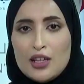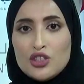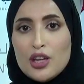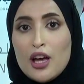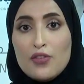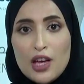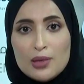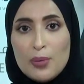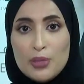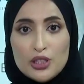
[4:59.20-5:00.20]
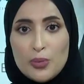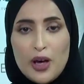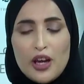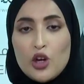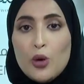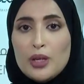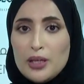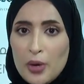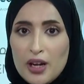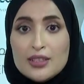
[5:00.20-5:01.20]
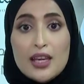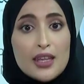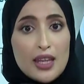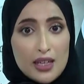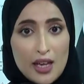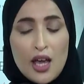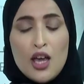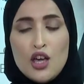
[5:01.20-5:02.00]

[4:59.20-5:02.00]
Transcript: الشيخة آه، فاطمة بنت مبارك أم الإمارات أيضا هي